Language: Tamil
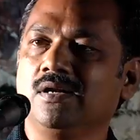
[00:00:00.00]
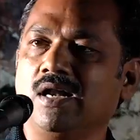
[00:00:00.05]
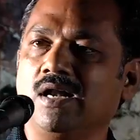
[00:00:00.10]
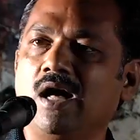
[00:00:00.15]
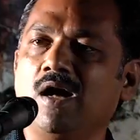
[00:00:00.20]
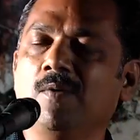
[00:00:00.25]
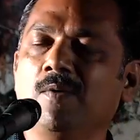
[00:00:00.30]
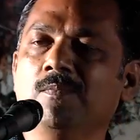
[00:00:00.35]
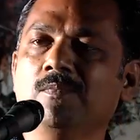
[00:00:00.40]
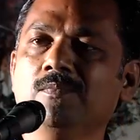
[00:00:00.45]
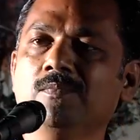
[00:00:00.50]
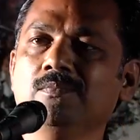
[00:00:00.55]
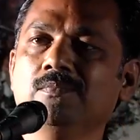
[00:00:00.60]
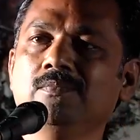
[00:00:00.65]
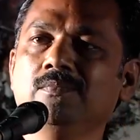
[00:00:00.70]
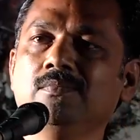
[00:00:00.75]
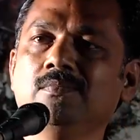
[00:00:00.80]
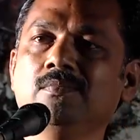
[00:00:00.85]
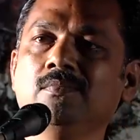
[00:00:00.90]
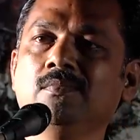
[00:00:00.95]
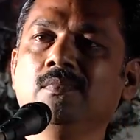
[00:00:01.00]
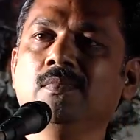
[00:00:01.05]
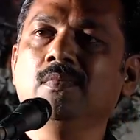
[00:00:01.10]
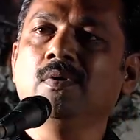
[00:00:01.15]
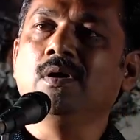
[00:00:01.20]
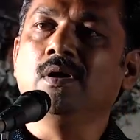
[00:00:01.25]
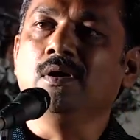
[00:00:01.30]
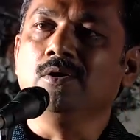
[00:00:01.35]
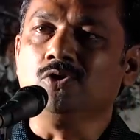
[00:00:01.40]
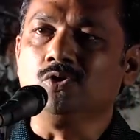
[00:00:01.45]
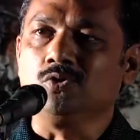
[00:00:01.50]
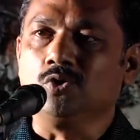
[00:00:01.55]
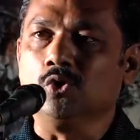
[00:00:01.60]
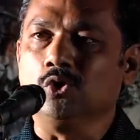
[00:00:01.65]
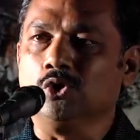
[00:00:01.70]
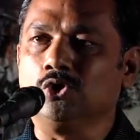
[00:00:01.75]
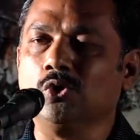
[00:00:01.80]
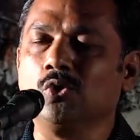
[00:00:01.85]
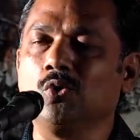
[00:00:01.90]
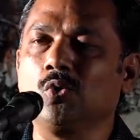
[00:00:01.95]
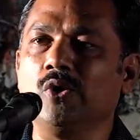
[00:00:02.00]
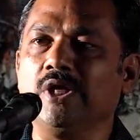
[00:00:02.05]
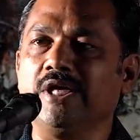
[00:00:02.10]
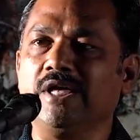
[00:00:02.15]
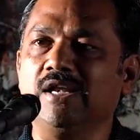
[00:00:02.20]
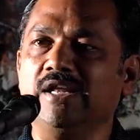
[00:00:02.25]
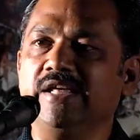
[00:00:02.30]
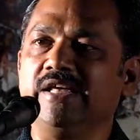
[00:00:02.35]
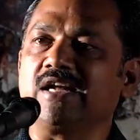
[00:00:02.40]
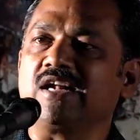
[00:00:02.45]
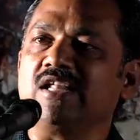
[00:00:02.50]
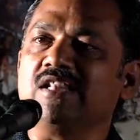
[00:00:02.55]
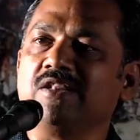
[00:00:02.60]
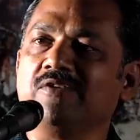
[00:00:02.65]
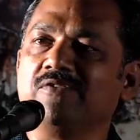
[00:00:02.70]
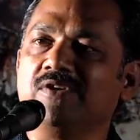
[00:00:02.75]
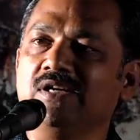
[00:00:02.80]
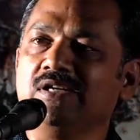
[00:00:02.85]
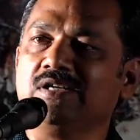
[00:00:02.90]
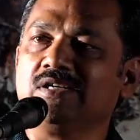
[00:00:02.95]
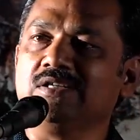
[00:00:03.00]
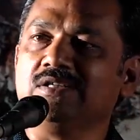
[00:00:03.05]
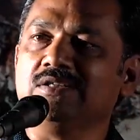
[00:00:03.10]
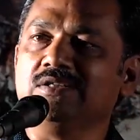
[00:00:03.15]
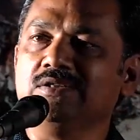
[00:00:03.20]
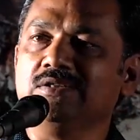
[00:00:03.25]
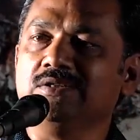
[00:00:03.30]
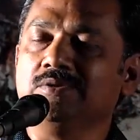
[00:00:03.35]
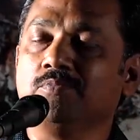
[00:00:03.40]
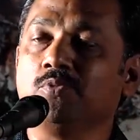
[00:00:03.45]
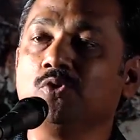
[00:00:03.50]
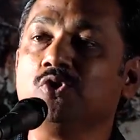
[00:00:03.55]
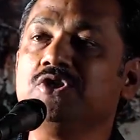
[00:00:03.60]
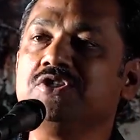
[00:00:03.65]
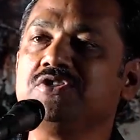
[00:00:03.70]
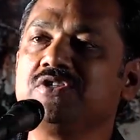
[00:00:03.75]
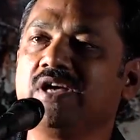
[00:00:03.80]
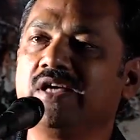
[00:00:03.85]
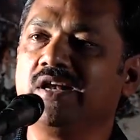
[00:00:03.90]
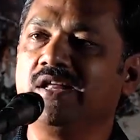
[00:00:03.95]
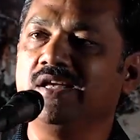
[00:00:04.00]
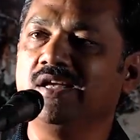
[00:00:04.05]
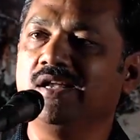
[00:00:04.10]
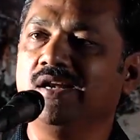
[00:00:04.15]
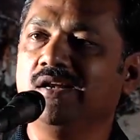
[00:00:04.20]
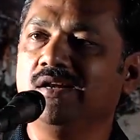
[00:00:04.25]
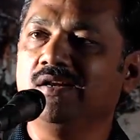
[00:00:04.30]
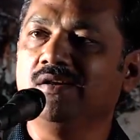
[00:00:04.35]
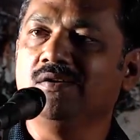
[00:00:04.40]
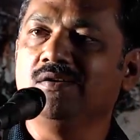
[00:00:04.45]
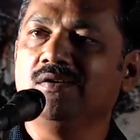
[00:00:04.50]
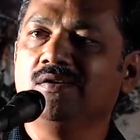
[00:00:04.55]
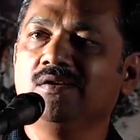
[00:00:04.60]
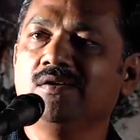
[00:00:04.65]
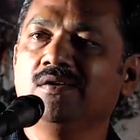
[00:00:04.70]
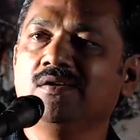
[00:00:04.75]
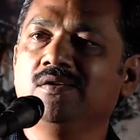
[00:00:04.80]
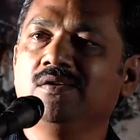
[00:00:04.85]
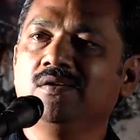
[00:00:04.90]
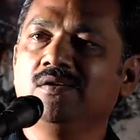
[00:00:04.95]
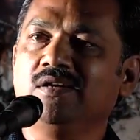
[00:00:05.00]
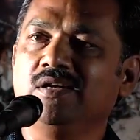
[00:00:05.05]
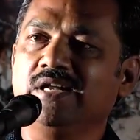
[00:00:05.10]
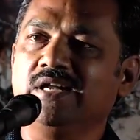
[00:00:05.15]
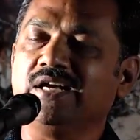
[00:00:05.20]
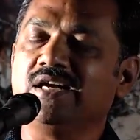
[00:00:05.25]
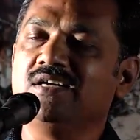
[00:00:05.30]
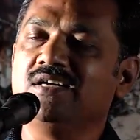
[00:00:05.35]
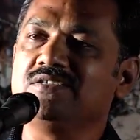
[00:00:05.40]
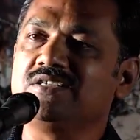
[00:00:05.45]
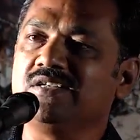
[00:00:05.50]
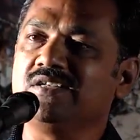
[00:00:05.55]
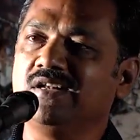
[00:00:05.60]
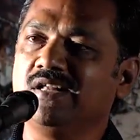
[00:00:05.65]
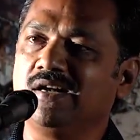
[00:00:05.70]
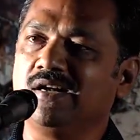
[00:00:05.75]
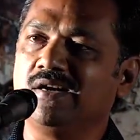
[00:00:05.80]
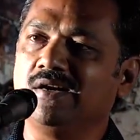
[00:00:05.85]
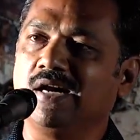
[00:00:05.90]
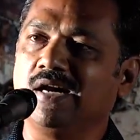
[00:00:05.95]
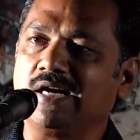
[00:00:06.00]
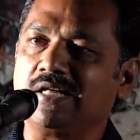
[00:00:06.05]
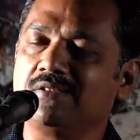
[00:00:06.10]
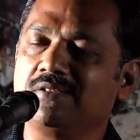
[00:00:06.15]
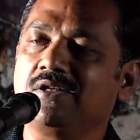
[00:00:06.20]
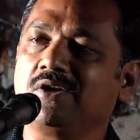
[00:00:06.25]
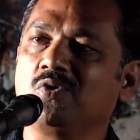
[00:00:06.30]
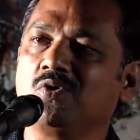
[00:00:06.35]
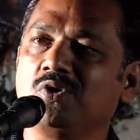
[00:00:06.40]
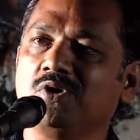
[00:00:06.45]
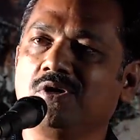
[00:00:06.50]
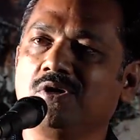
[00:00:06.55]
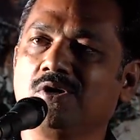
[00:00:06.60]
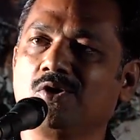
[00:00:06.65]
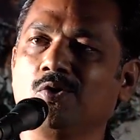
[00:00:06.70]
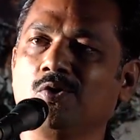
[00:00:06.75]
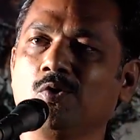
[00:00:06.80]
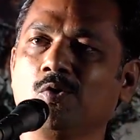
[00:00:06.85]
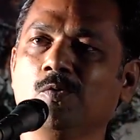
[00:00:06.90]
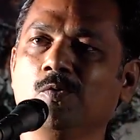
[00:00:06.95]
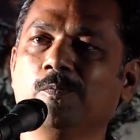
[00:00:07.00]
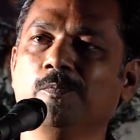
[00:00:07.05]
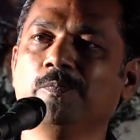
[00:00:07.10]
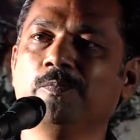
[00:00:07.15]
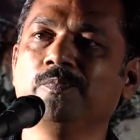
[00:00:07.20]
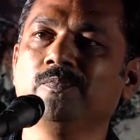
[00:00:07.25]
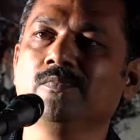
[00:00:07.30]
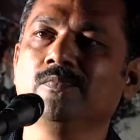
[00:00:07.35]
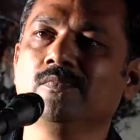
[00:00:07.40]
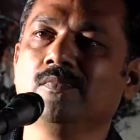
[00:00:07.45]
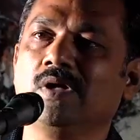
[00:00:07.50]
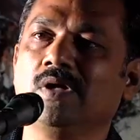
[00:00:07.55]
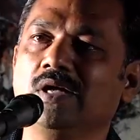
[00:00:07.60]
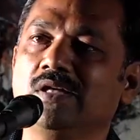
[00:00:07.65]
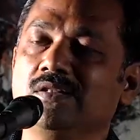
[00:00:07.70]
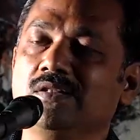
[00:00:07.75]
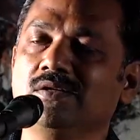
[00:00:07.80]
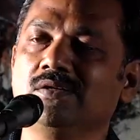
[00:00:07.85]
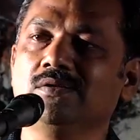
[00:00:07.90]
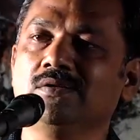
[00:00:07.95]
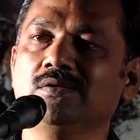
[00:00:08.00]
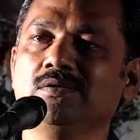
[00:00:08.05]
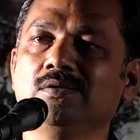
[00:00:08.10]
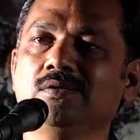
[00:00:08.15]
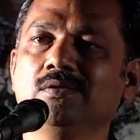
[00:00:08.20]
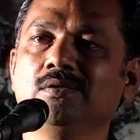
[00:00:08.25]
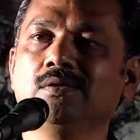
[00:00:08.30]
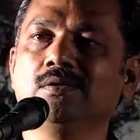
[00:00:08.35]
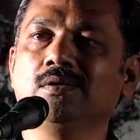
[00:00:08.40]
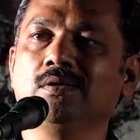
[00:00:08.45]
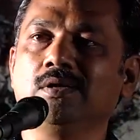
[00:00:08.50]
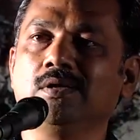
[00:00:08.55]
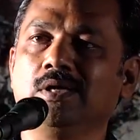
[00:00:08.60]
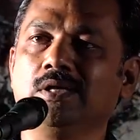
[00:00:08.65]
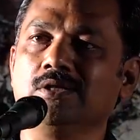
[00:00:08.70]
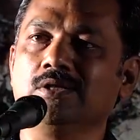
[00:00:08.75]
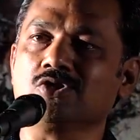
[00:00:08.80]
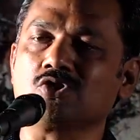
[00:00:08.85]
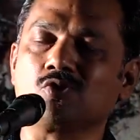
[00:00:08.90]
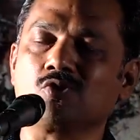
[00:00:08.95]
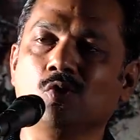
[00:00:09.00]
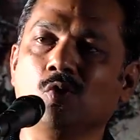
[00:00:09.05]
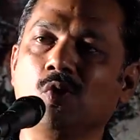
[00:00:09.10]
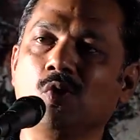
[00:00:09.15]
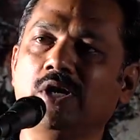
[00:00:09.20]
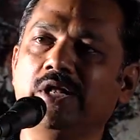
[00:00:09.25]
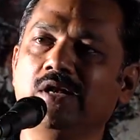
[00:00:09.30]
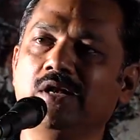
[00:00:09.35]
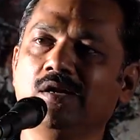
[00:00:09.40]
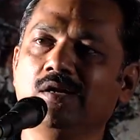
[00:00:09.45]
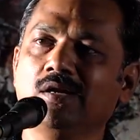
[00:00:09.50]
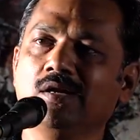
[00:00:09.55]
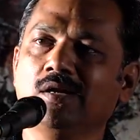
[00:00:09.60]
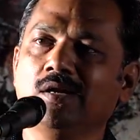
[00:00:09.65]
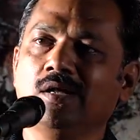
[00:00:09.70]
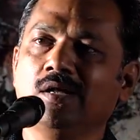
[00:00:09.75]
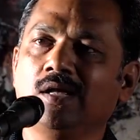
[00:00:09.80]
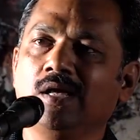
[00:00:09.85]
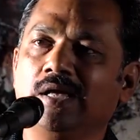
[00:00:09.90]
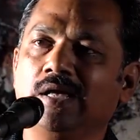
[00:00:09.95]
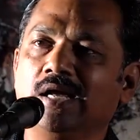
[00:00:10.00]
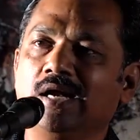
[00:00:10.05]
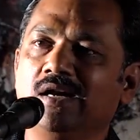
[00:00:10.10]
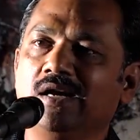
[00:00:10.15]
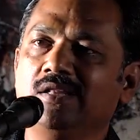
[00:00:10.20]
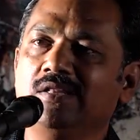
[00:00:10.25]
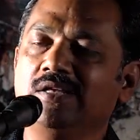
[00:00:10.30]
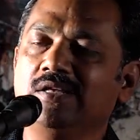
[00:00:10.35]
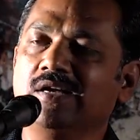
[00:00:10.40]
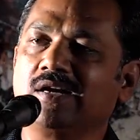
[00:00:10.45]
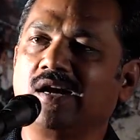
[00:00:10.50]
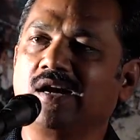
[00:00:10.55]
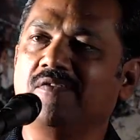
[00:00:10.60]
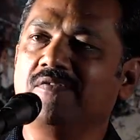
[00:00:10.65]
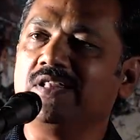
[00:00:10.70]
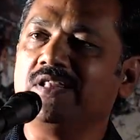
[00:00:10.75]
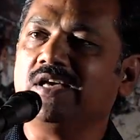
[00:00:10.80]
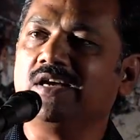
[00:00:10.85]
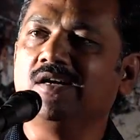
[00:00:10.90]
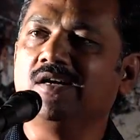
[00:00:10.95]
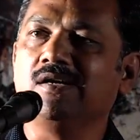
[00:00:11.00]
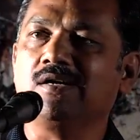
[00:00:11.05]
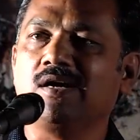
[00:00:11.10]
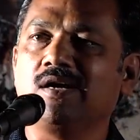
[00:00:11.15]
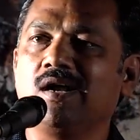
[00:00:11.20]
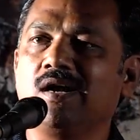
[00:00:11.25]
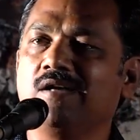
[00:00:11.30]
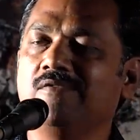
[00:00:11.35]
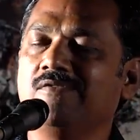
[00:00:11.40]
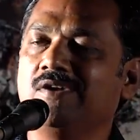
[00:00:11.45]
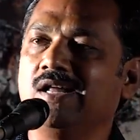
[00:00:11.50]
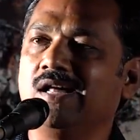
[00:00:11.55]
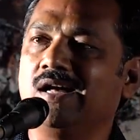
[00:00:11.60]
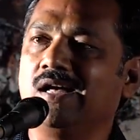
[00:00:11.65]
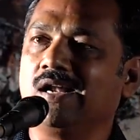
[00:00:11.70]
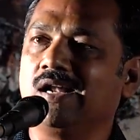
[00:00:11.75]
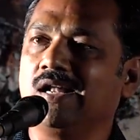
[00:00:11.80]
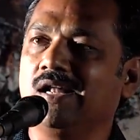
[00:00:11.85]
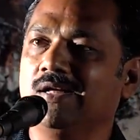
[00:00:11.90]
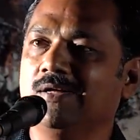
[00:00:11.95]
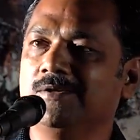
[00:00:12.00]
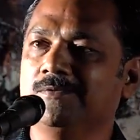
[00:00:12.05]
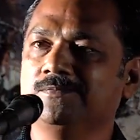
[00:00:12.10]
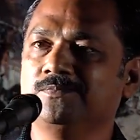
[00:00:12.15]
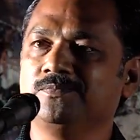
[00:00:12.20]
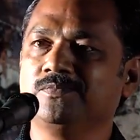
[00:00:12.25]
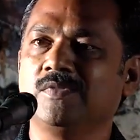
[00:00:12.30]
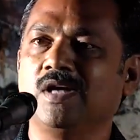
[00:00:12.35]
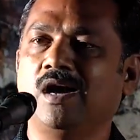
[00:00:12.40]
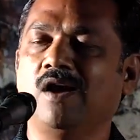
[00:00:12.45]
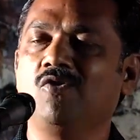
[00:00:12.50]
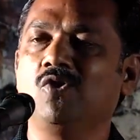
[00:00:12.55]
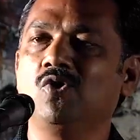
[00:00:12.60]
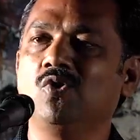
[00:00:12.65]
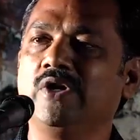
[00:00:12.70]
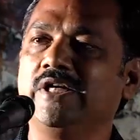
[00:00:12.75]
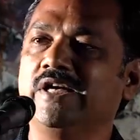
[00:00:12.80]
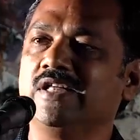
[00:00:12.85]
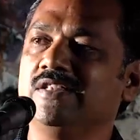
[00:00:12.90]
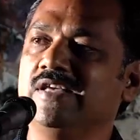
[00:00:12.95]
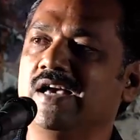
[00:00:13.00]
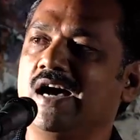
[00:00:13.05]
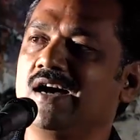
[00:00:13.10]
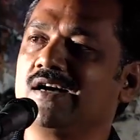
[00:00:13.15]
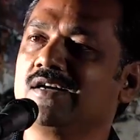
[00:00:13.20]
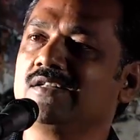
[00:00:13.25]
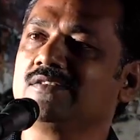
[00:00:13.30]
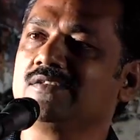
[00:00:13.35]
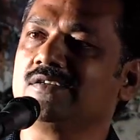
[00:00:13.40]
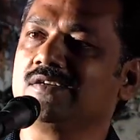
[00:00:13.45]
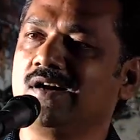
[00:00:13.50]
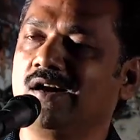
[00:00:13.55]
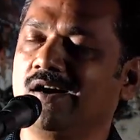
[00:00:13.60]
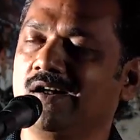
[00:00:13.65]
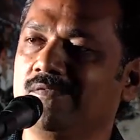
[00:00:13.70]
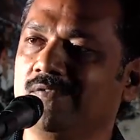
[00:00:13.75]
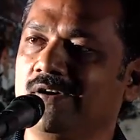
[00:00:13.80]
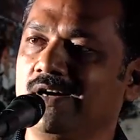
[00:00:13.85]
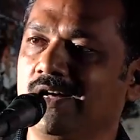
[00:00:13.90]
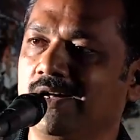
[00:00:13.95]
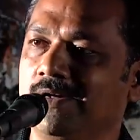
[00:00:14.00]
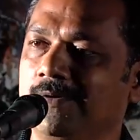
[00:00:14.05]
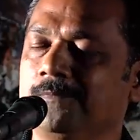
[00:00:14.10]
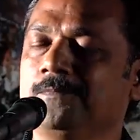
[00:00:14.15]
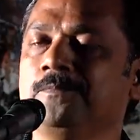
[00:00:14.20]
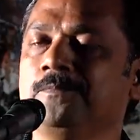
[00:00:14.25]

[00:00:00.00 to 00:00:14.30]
நாம் தூத்துக்குடியில் இறந்தவளுக்கு புதுச்சேரியில் நிகழ்ச்சி நிரல் நடத்தி கொண்டிருக்கின்றோம் இது இது ஸ்னோலின் எழுதிய கவிதைகளுக்கான விழா அல்ல அவளுடைய தியாகத்துக்கான விழா